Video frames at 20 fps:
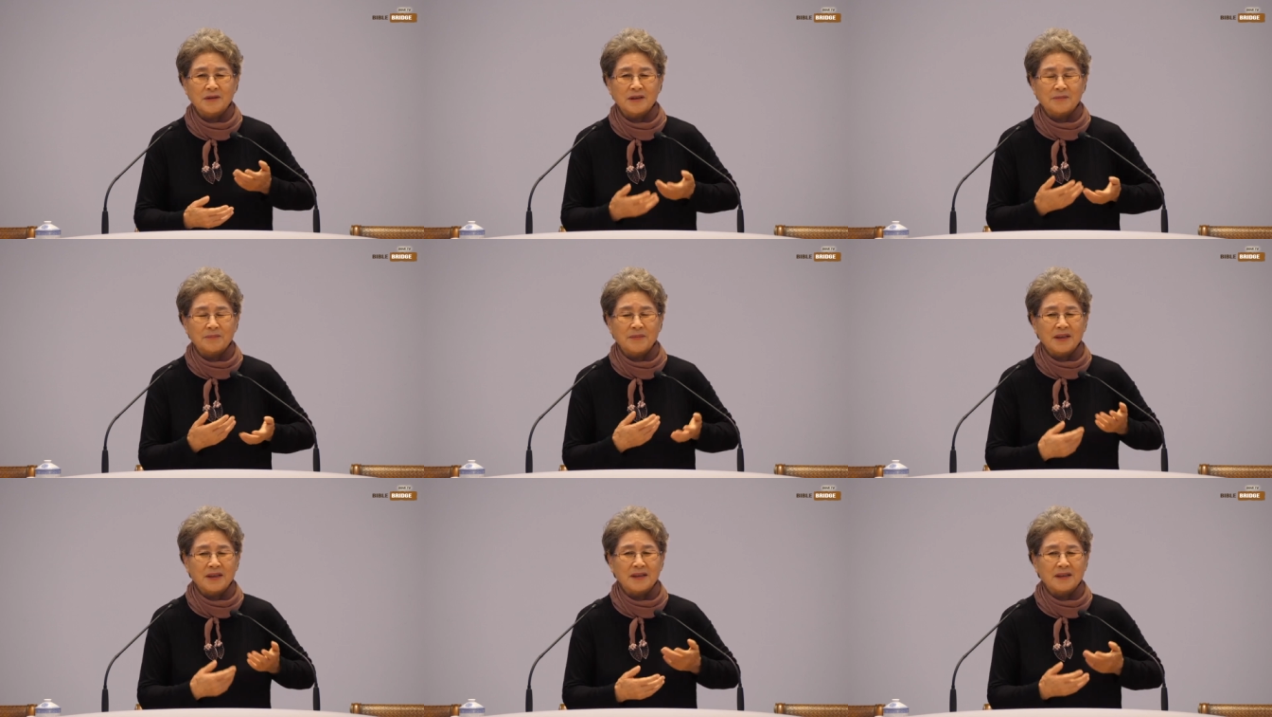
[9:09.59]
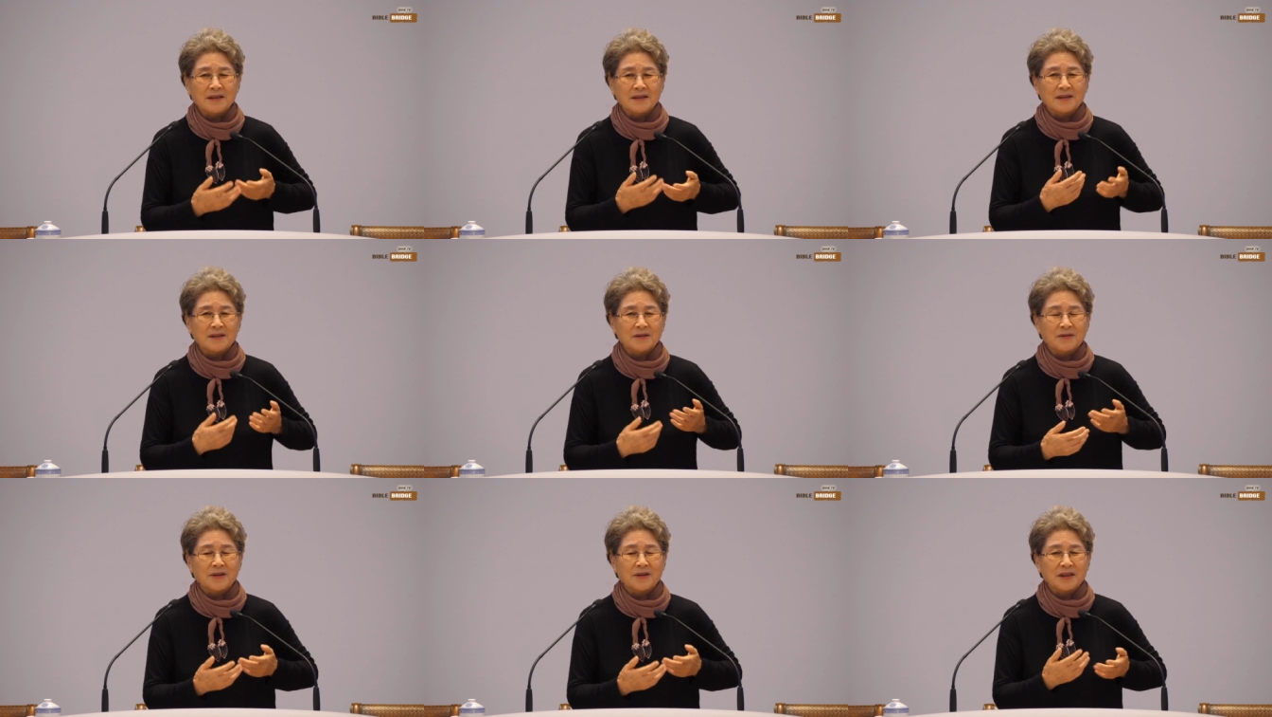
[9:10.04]
받아서
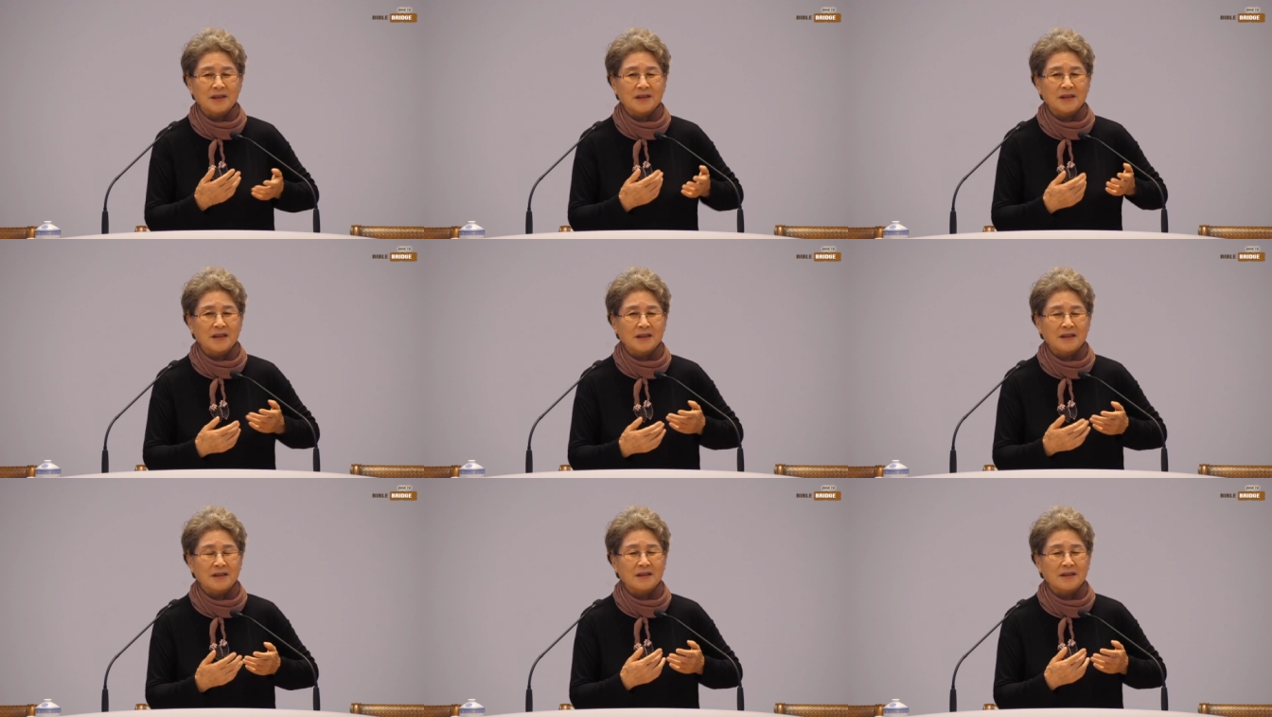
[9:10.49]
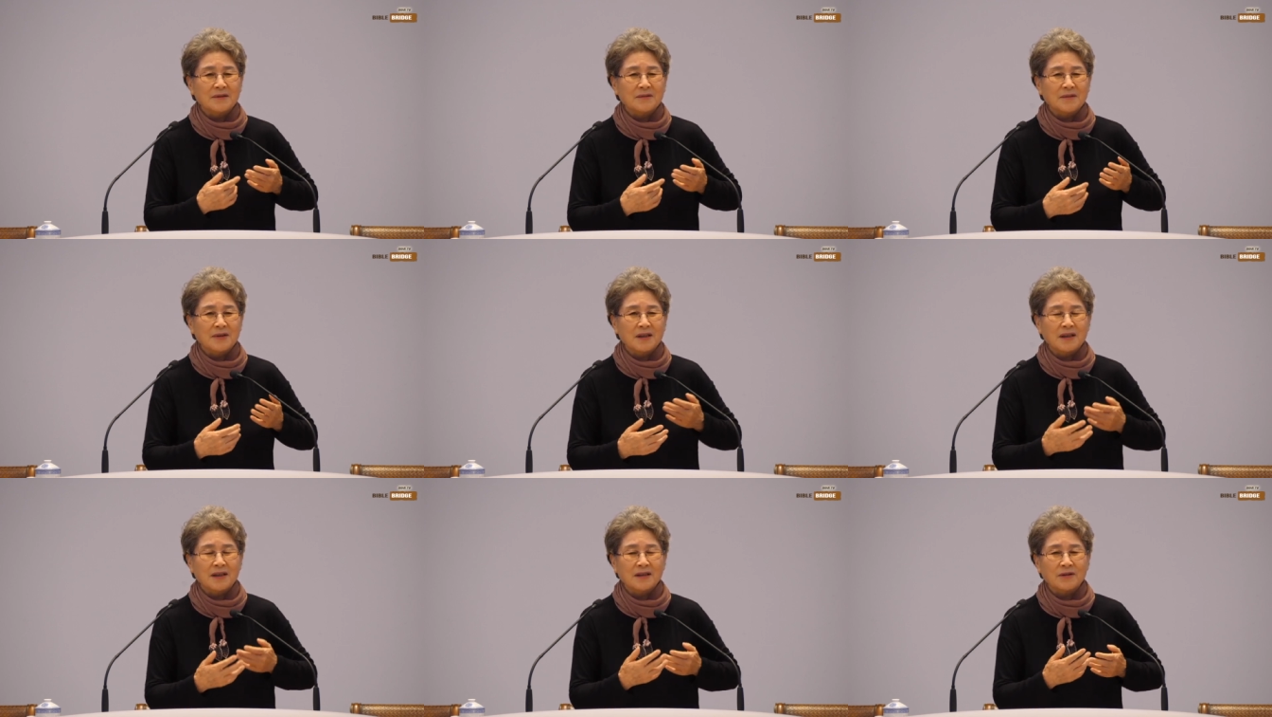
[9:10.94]

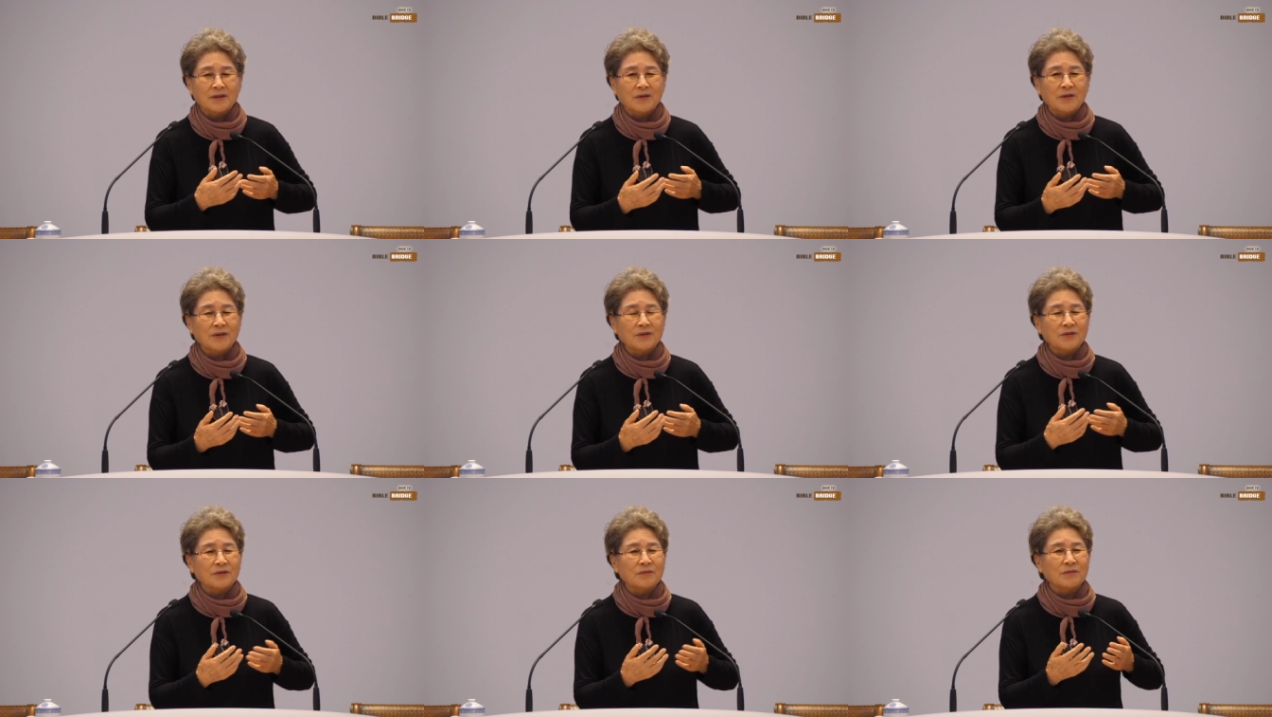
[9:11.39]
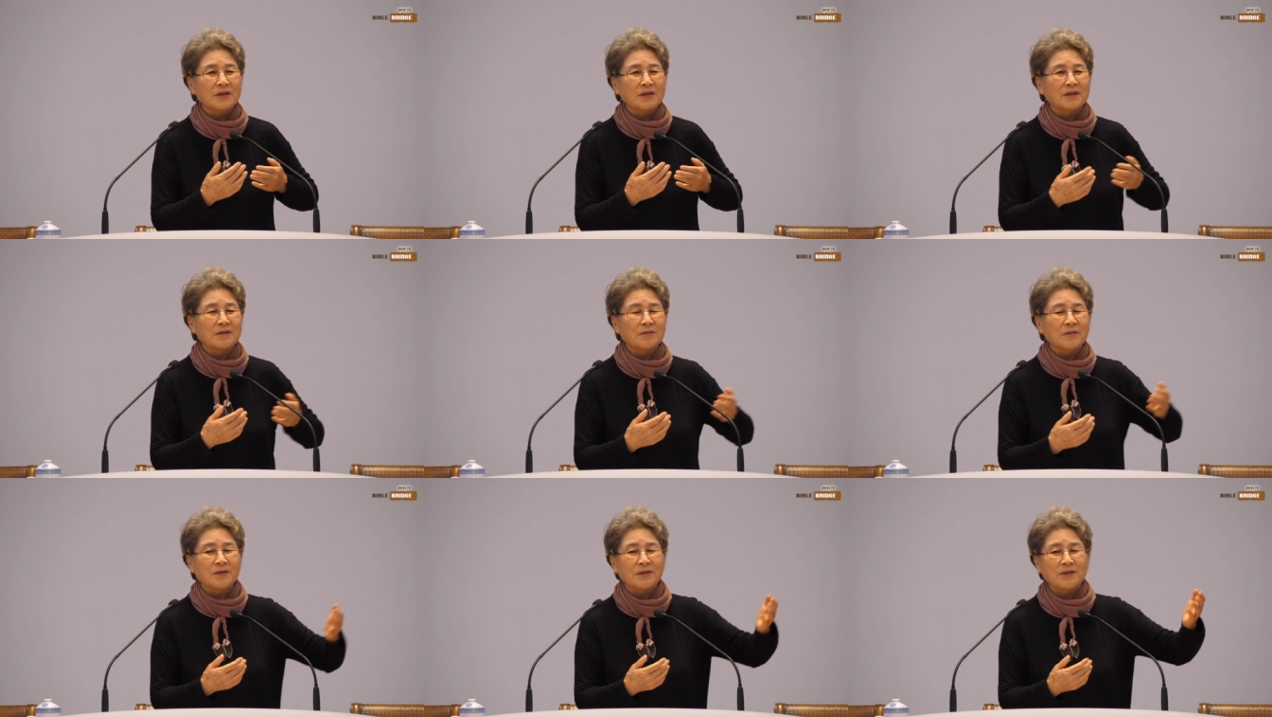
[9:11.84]
소화시키는데 또 좀
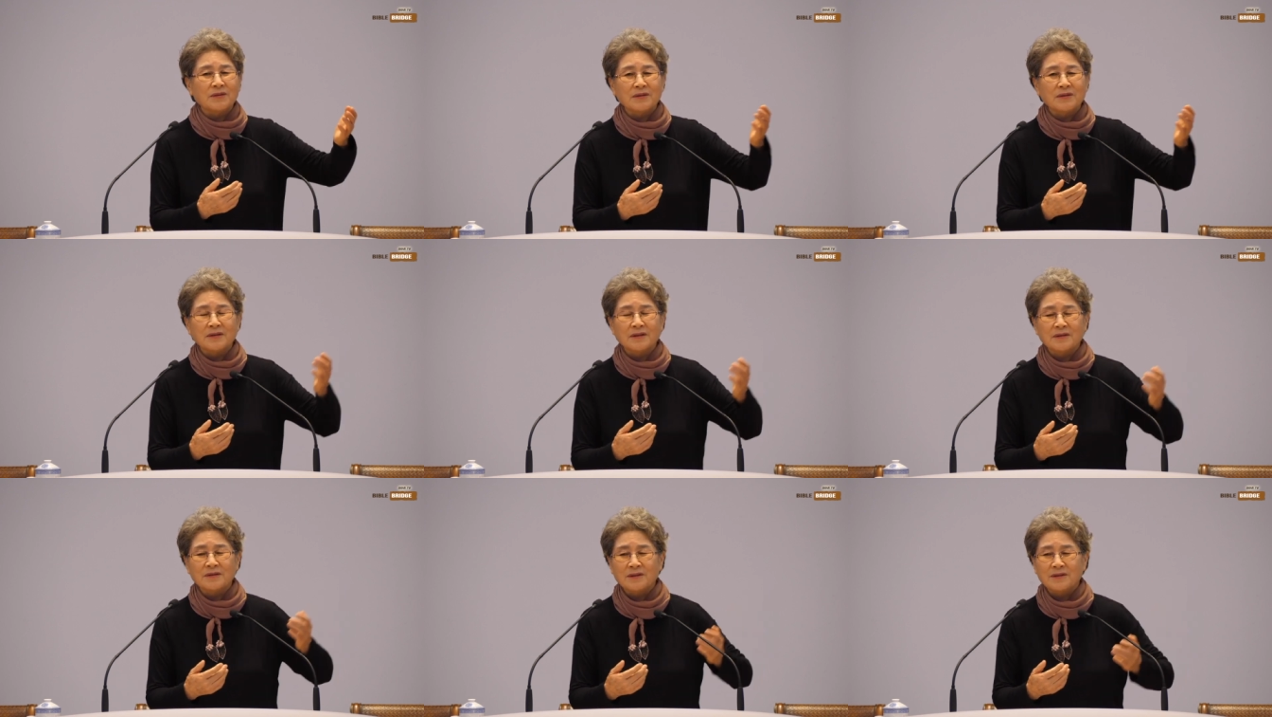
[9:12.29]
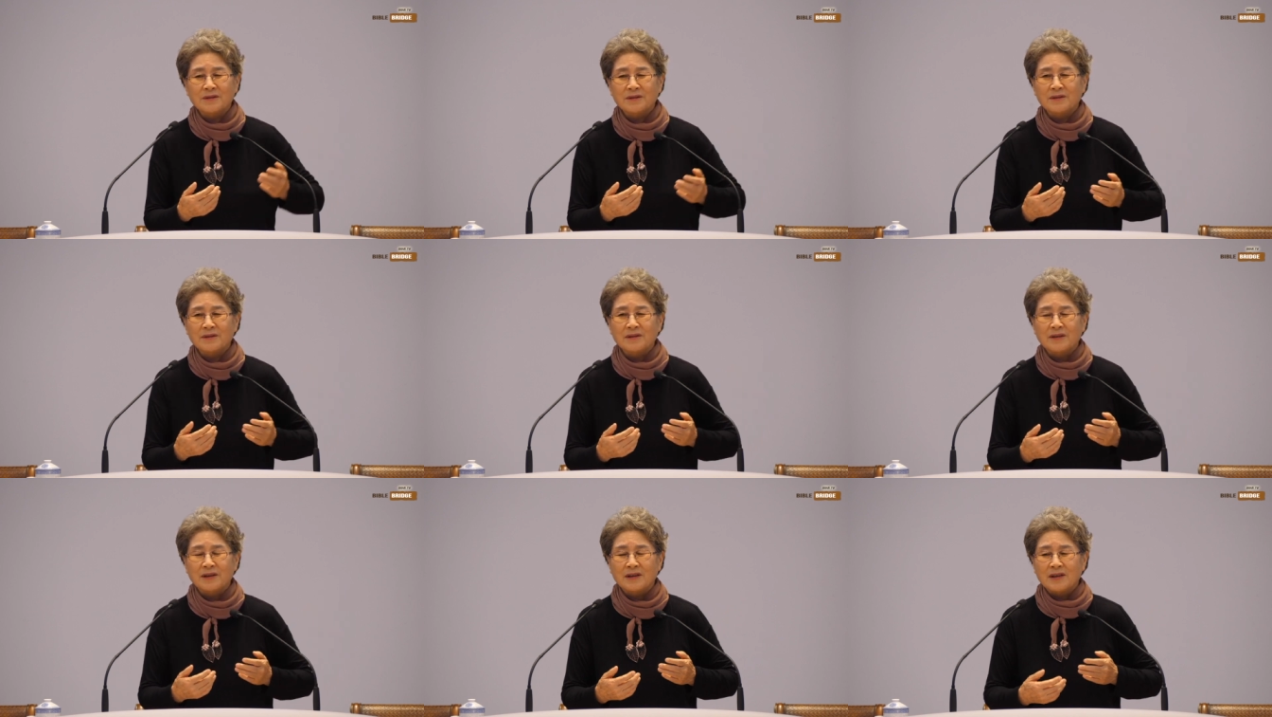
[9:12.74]
있으면 또
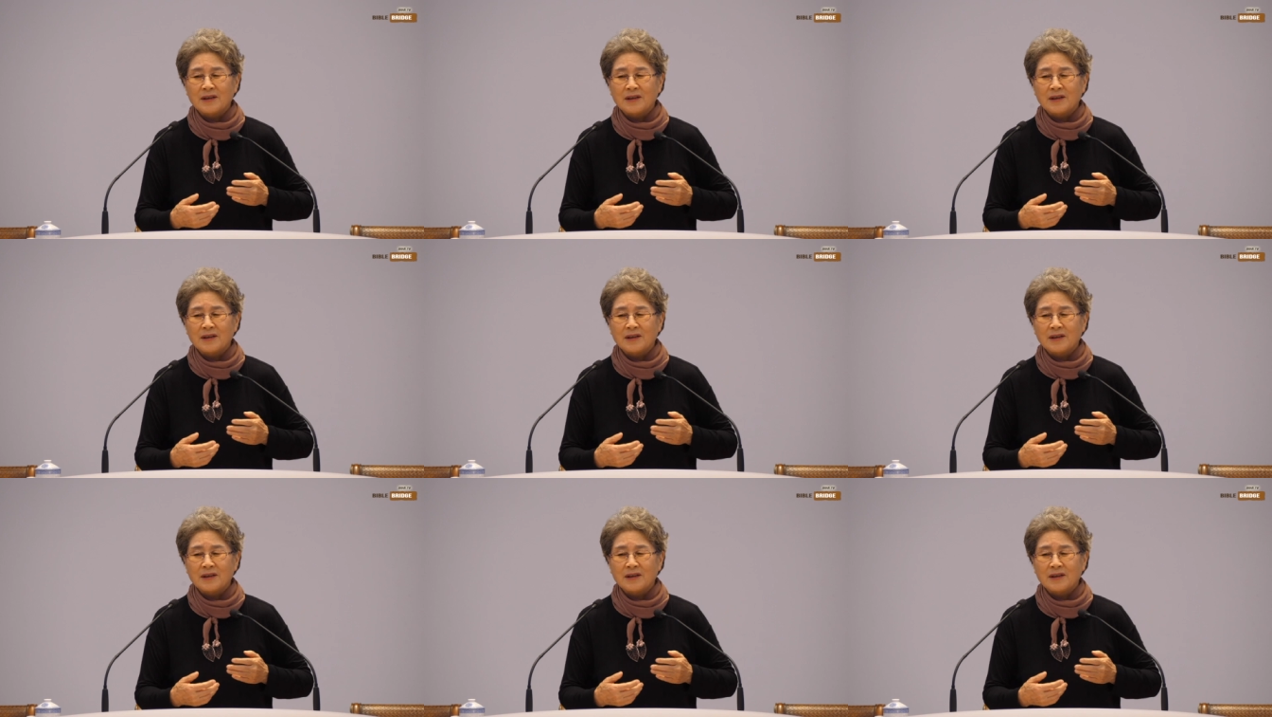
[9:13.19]
들어오고